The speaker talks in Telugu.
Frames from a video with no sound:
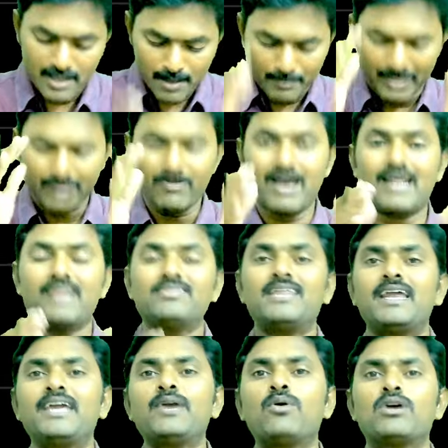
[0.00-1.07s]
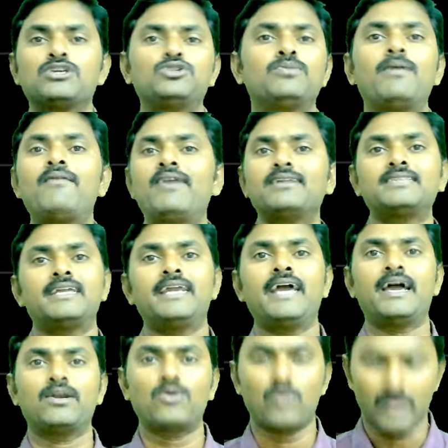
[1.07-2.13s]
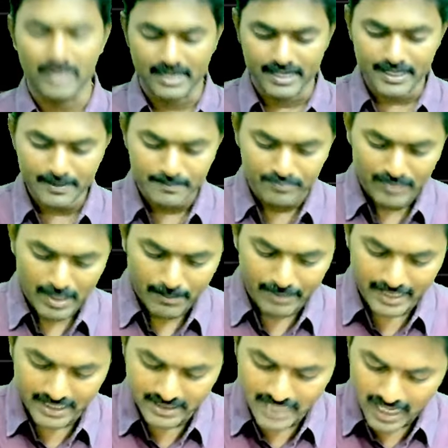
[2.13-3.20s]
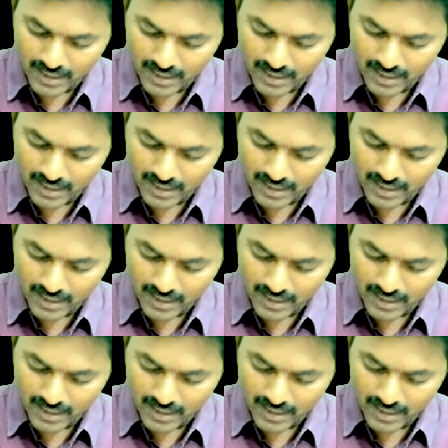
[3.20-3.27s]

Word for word: మరి వారందరికీ ఒక శుభవార్తనే అనుకోవాలండి మరి ఇందాక